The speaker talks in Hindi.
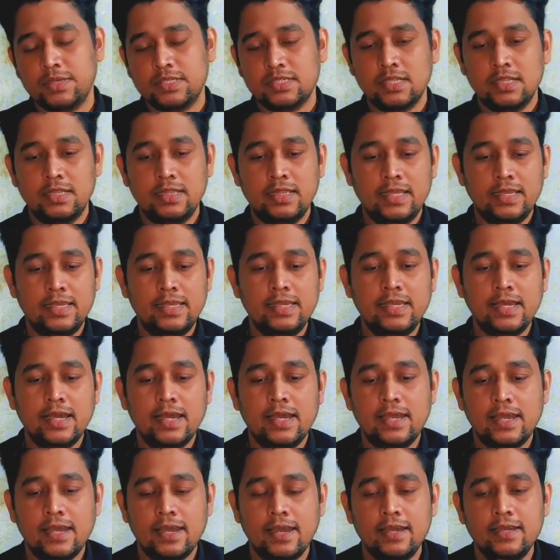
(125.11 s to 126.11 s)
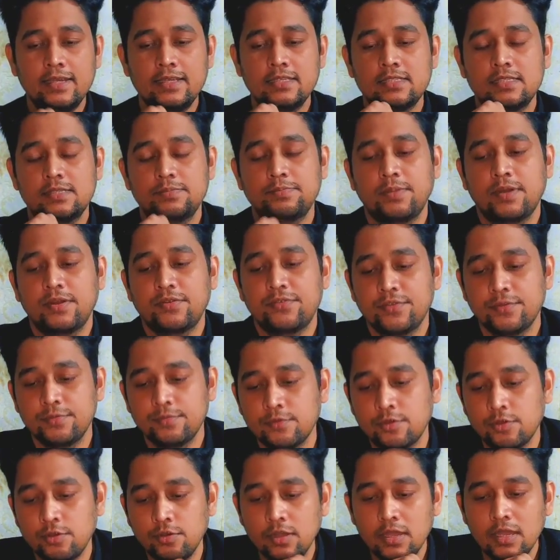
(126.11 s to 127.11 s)
पसंद नहीं आएगा इस परफ्यूम
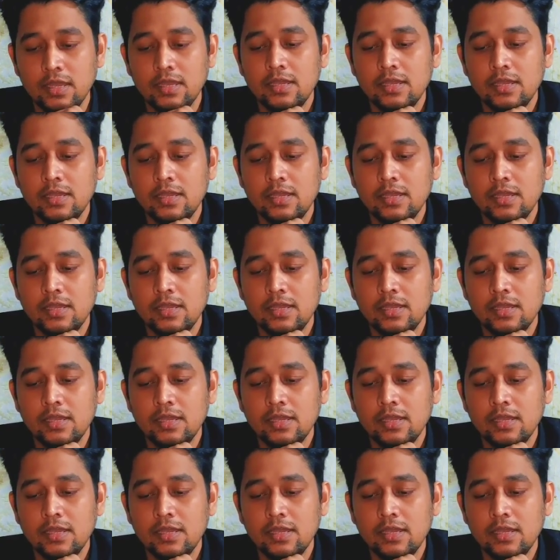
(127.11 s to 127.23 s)
को